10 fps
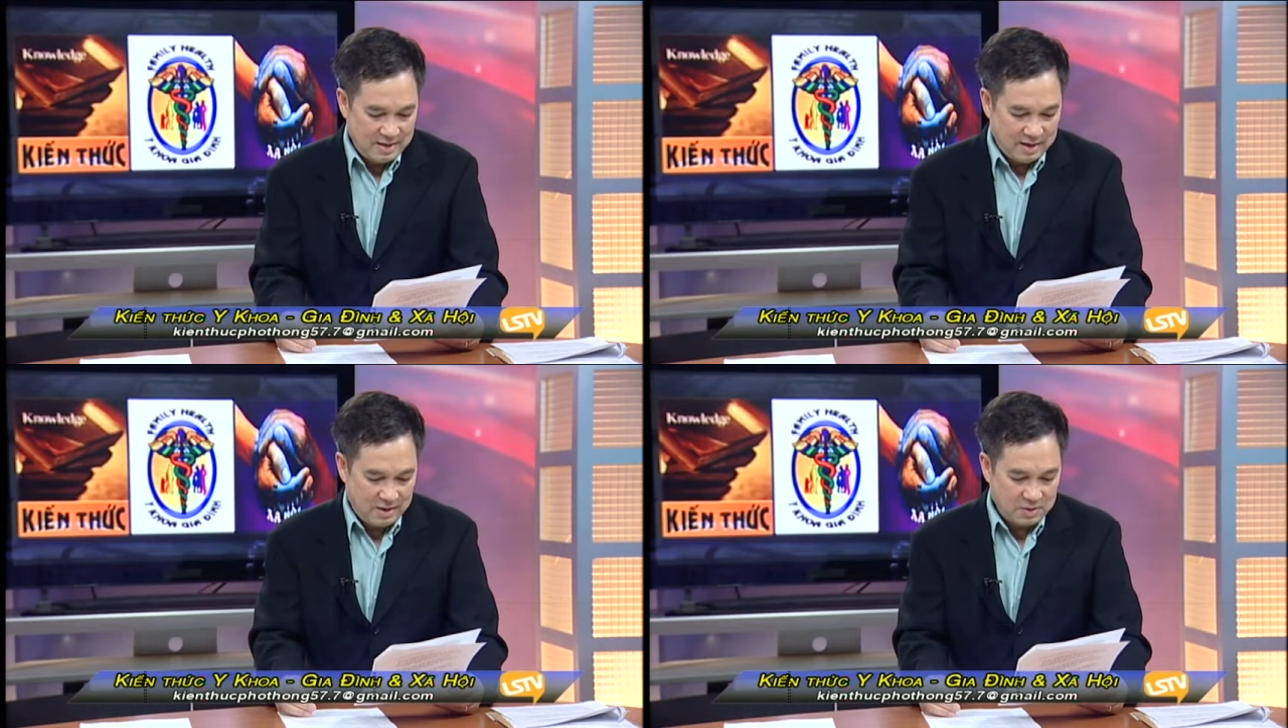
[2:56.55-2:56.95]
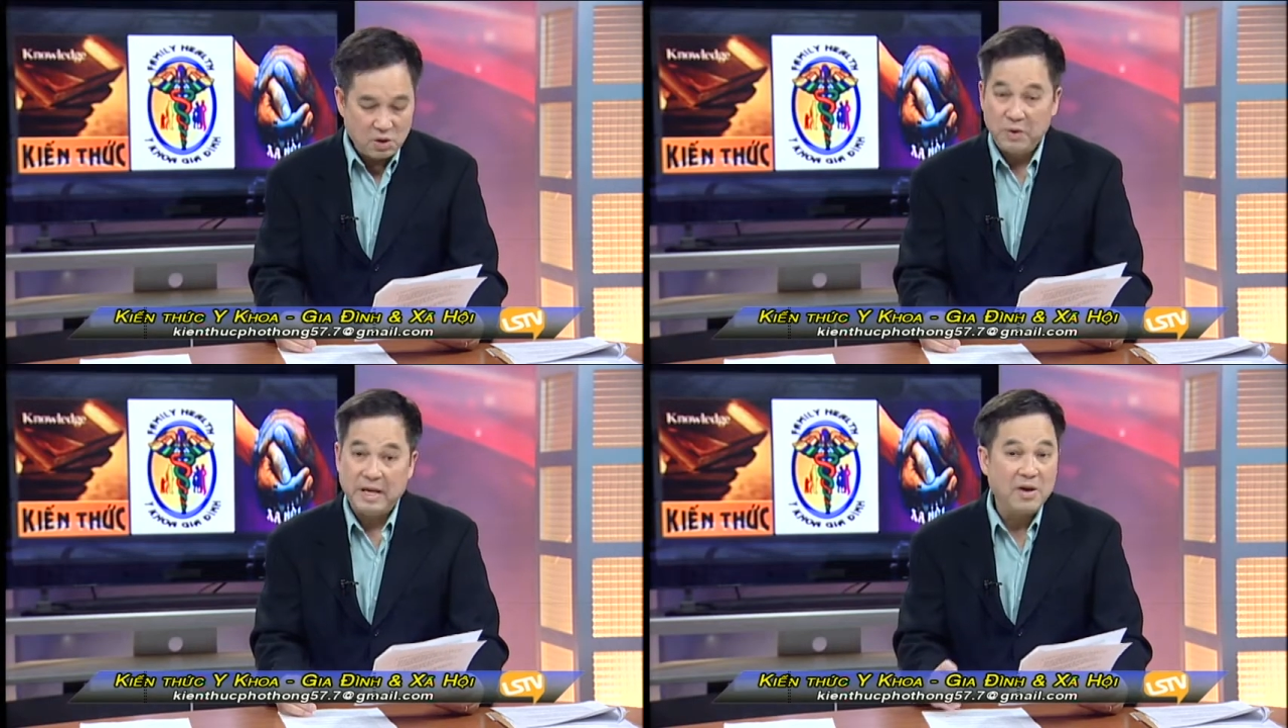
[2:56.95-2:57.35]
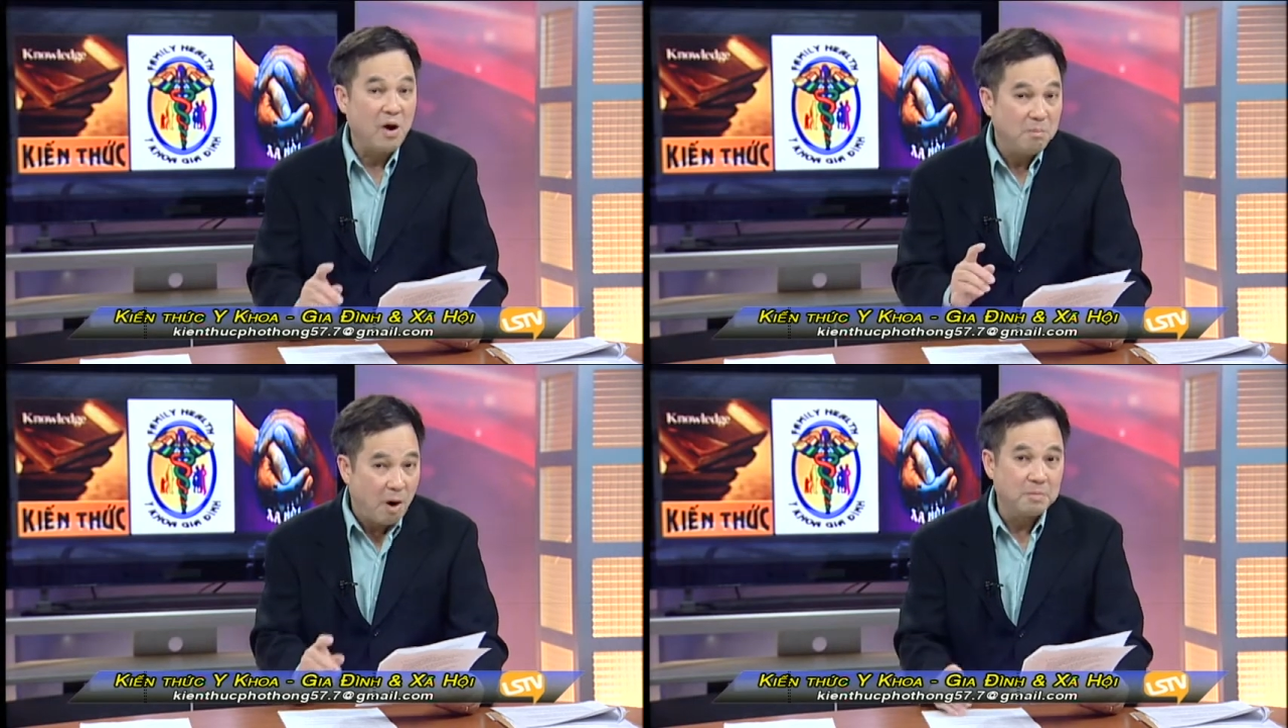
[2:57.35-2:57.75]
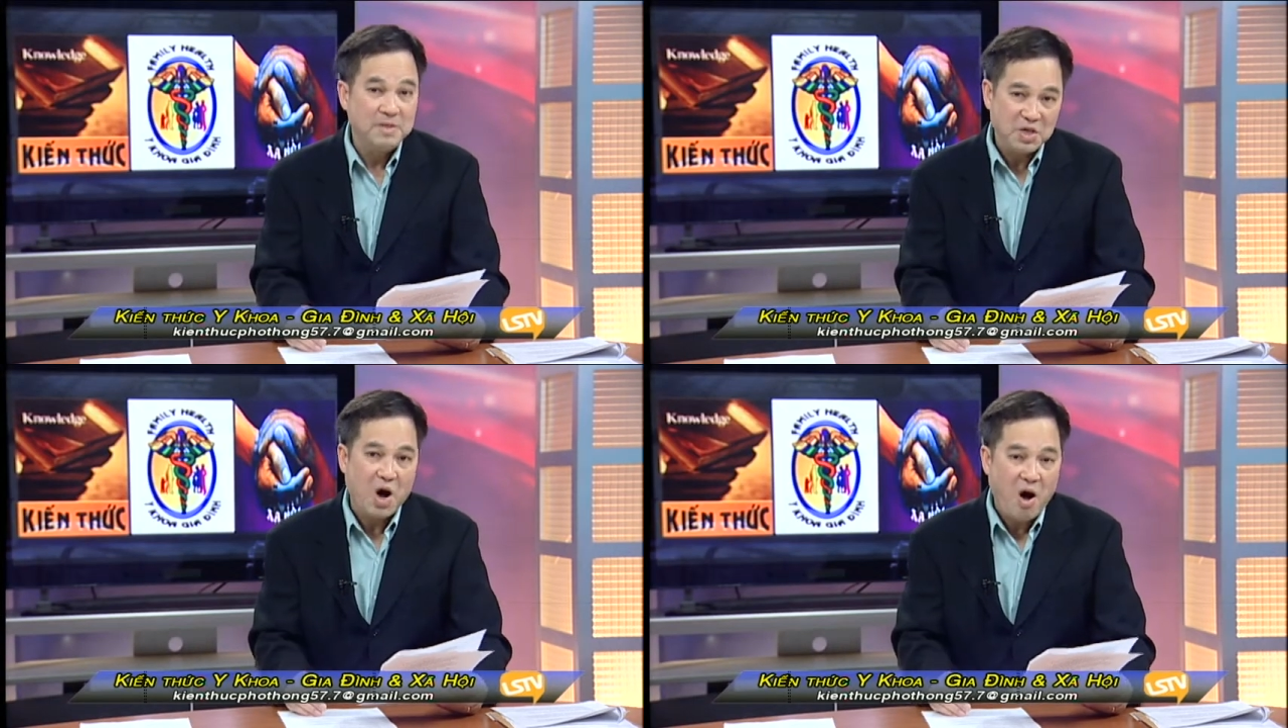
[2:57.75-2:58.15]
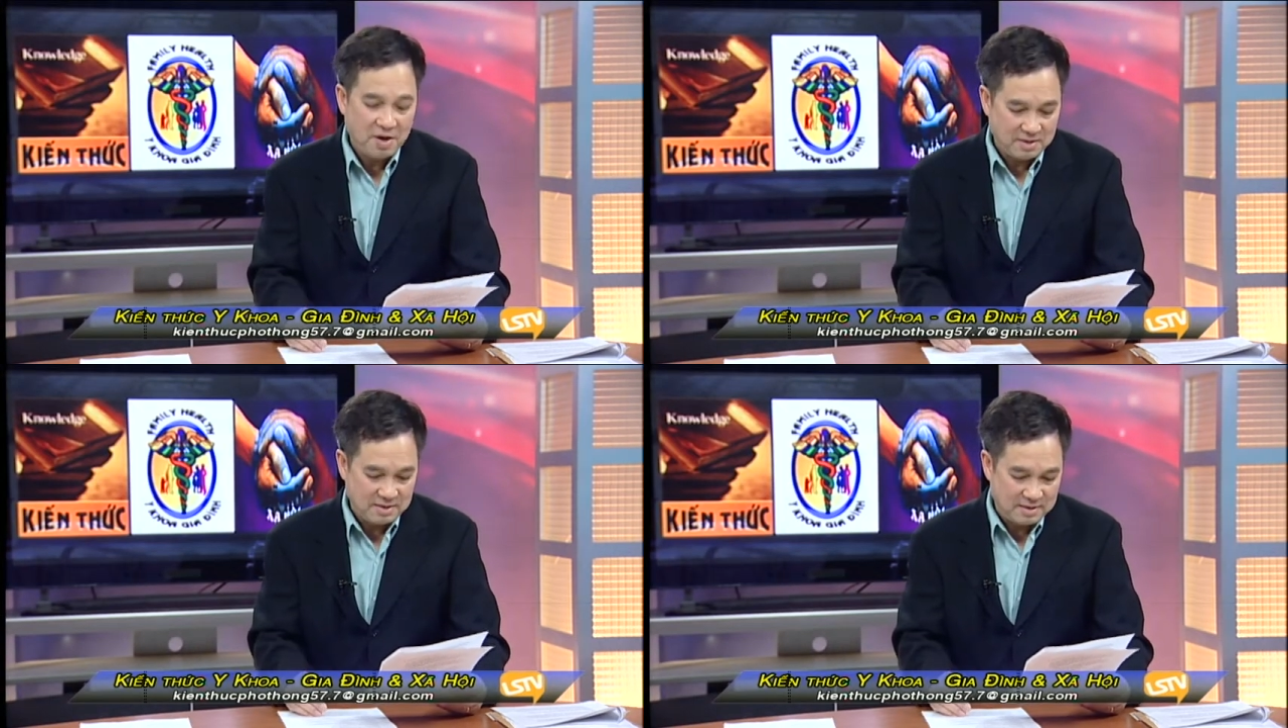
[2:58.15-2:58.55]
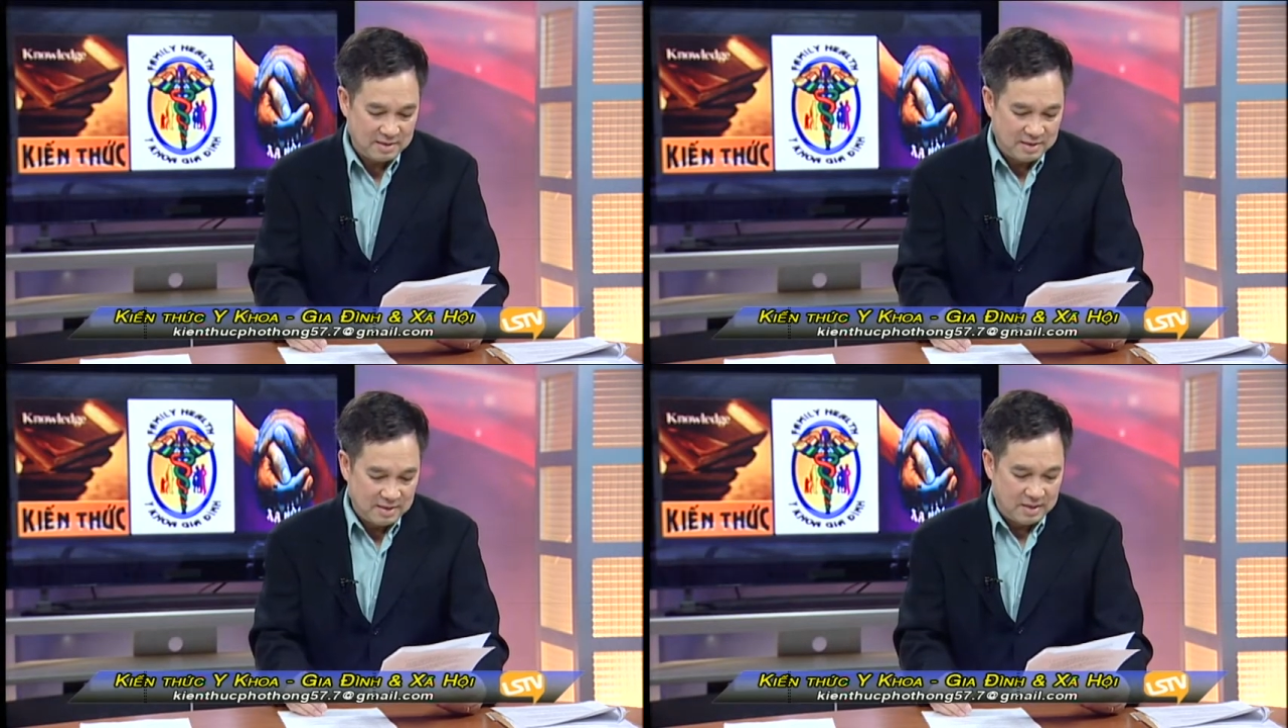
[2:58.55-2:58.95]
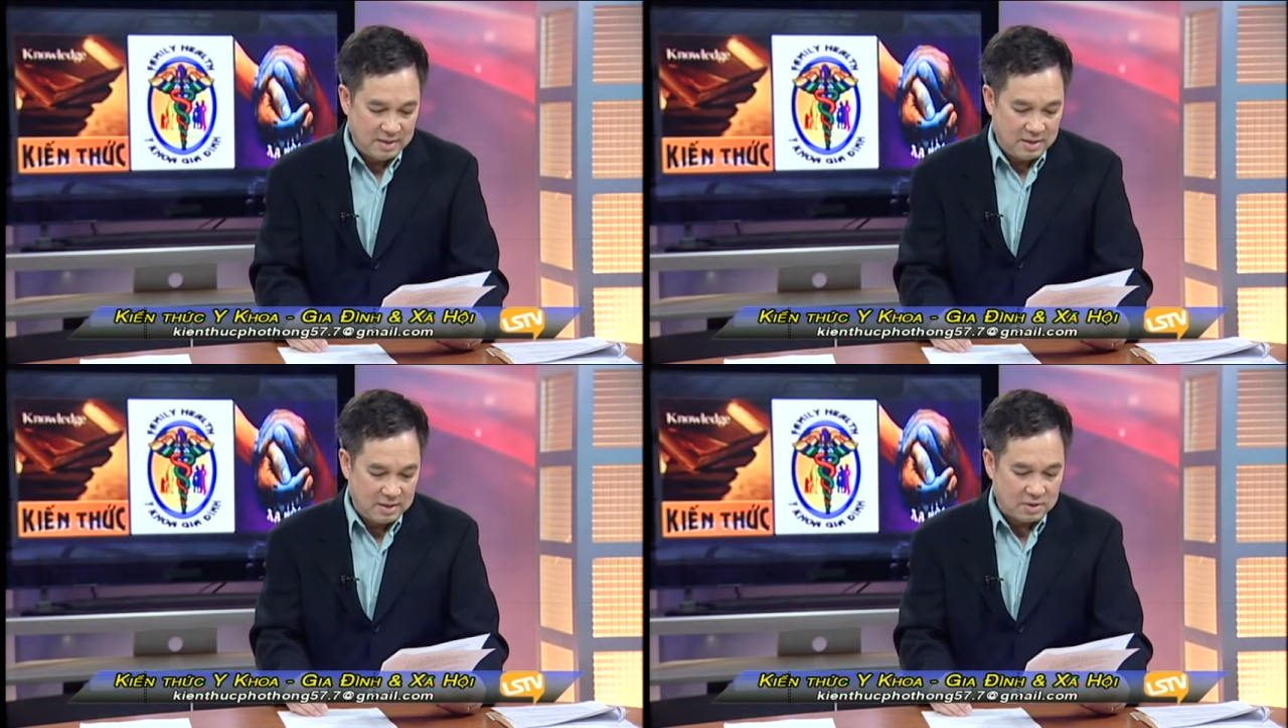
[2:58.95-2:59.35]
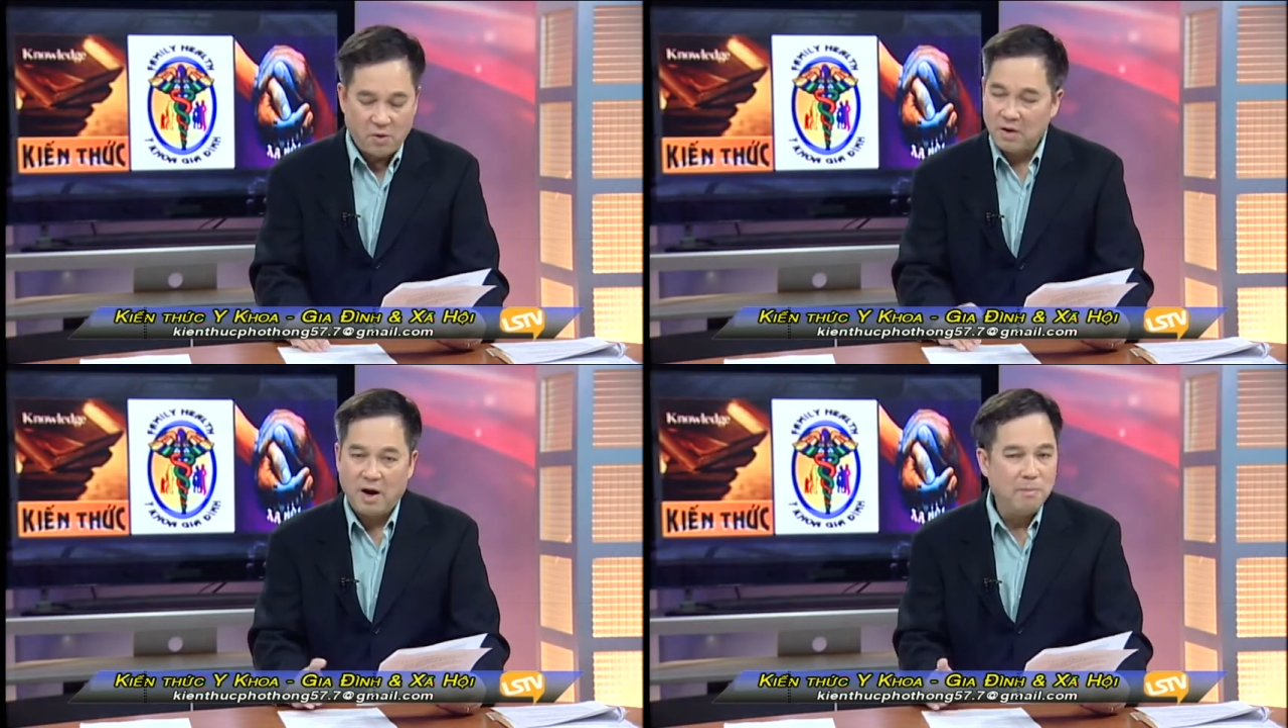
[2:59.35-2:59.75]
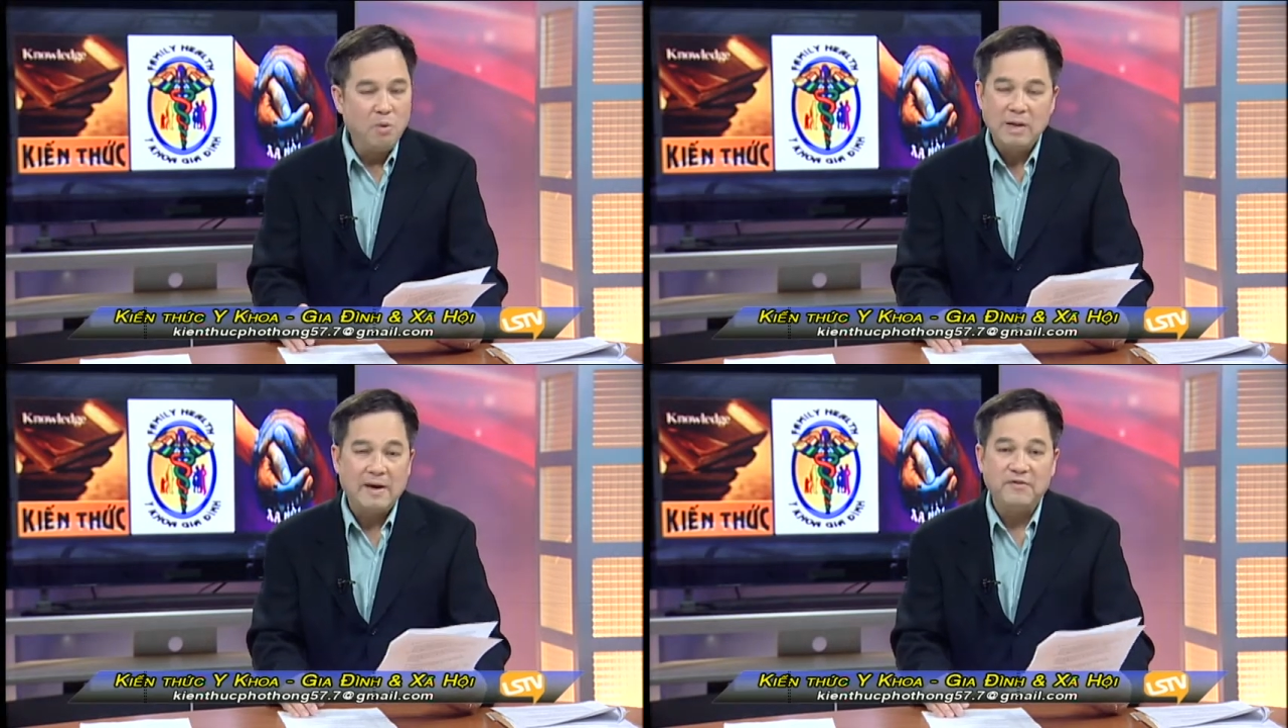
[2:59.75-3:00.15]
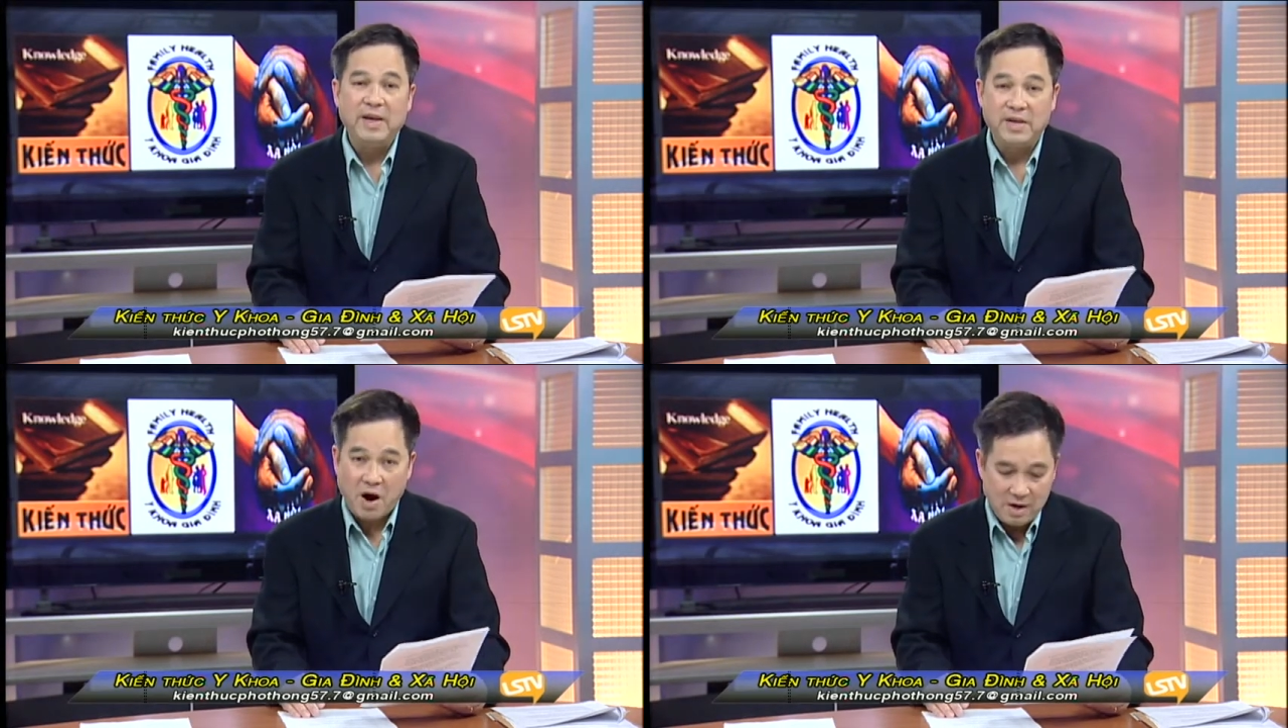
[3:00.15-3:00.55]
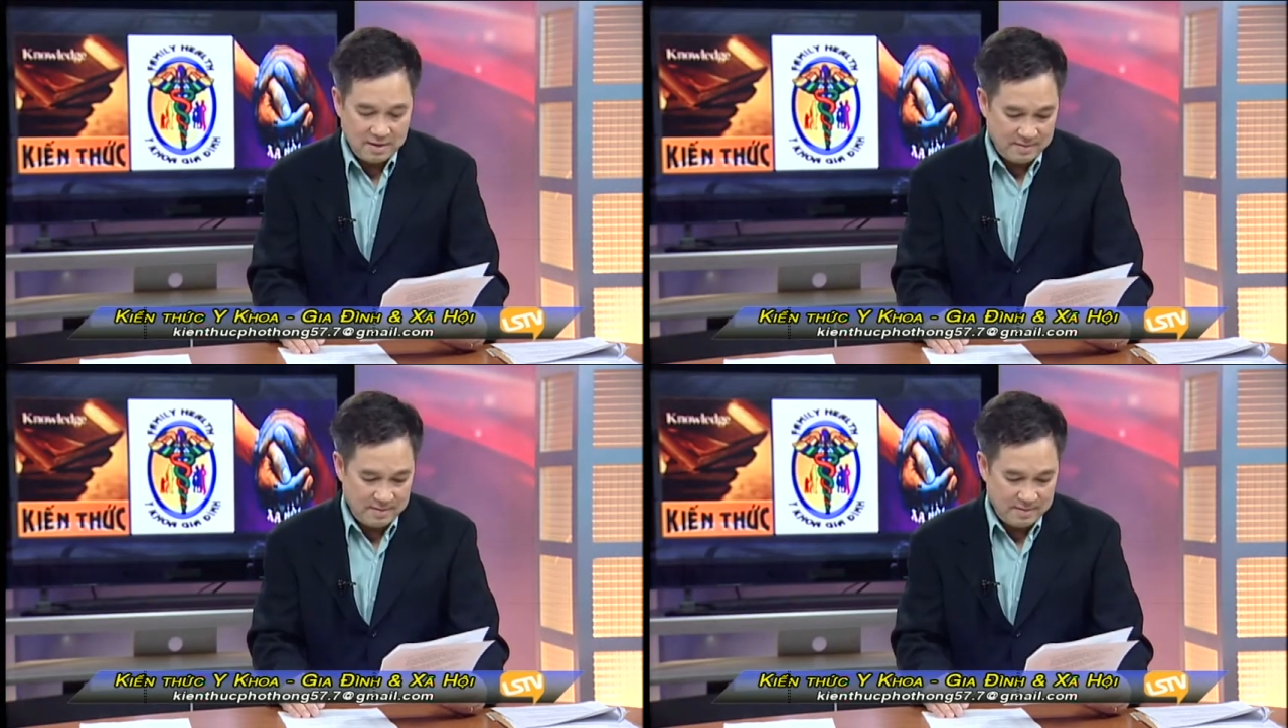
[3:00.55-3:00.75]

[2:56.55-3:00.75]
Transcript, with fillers: À, tôi chỉ có một đứa con, tôi không muốn làm phiền nó.